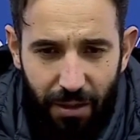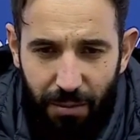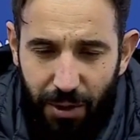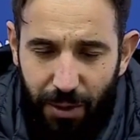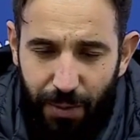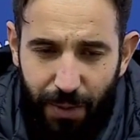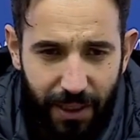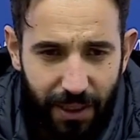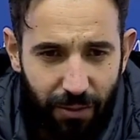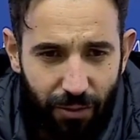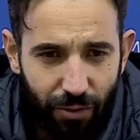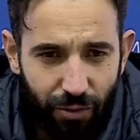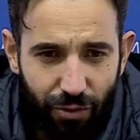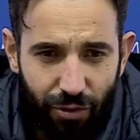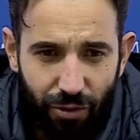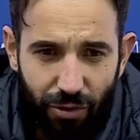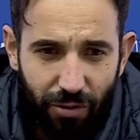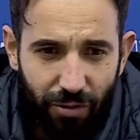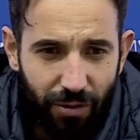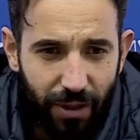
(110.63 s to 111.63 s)
Mas penso que o
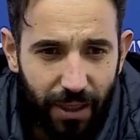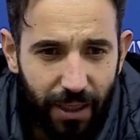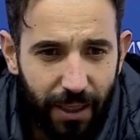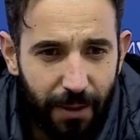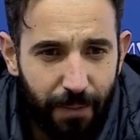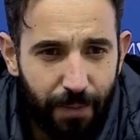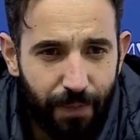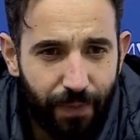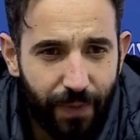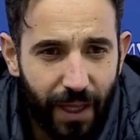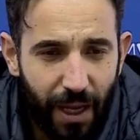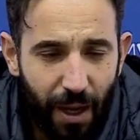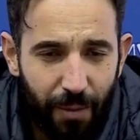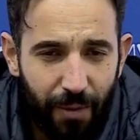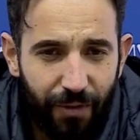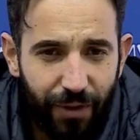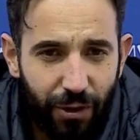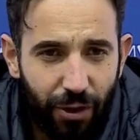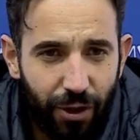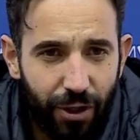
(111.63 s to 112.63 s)
jogo hum, é
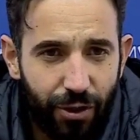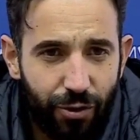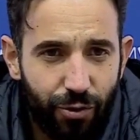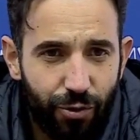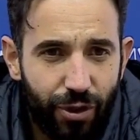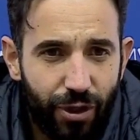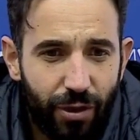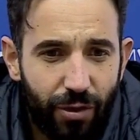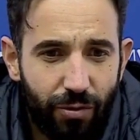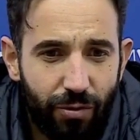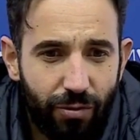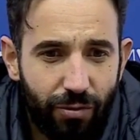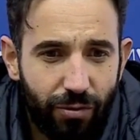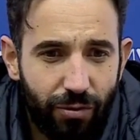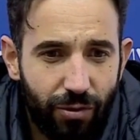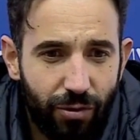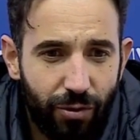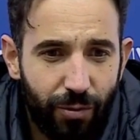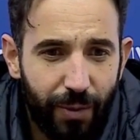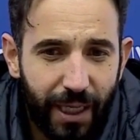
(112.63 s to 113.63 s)
uma vitória justa de,
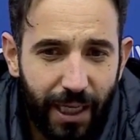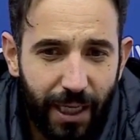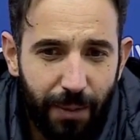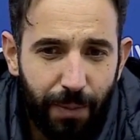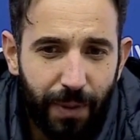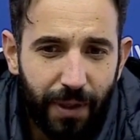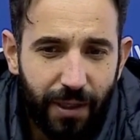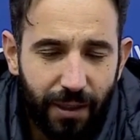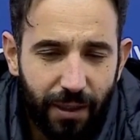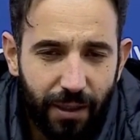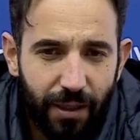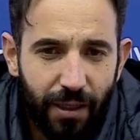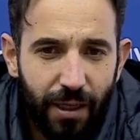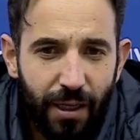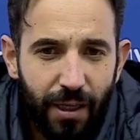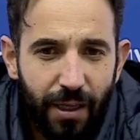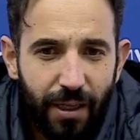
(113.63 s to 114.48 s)
um, de uma equipa que,